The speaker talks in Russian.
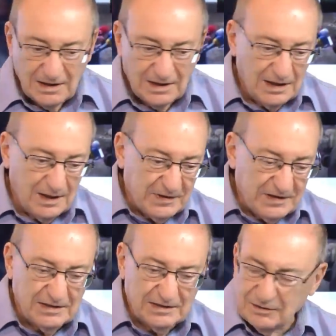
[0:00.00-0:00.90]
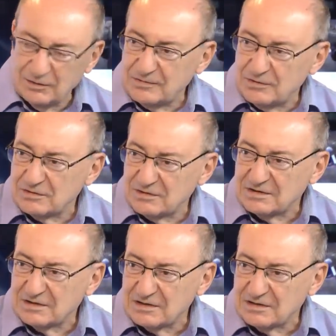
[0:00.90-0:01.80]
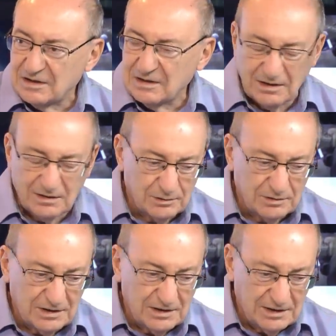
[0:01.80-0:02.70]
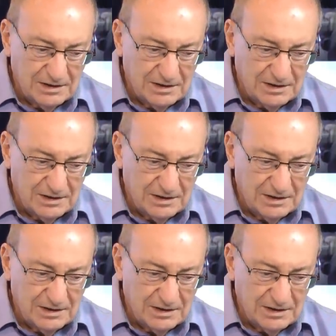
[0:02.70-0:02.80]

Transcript: оппоненты, но все же достаточно крутые.